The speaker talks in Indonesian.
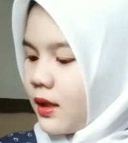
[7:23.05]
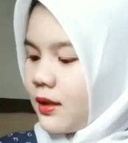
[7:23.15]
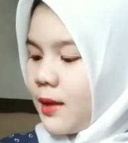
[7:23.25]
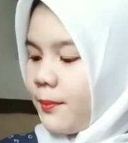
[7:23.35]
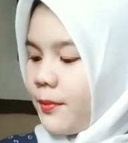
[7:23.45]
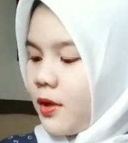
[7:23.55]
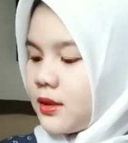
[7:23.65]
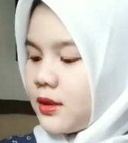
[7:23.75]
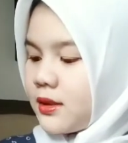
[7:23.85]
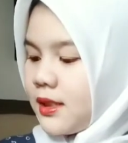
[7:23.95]
dalam
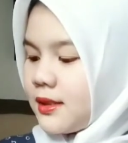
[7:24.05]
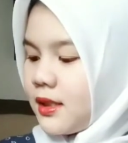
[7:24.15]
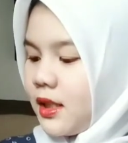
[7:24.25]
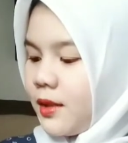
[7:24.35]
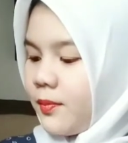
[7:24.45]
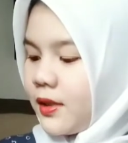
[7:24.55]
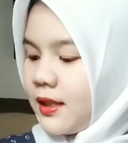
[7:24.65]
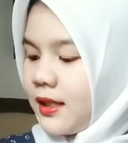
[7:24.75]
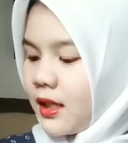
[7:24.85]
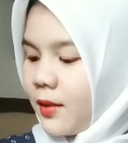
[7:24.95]
posisi
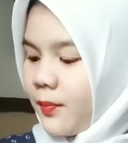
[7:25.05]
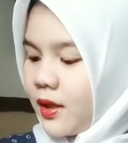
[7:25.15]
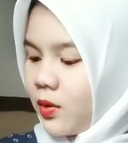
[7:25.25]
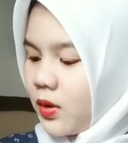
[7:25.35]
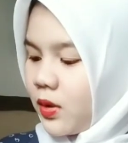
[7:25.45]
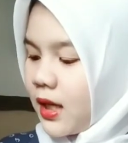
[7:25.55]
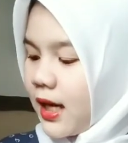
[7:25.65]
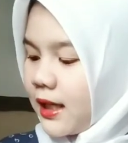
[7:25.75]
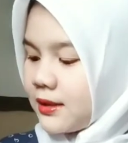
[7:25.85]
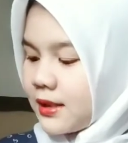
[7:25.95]
berdiri penggunaan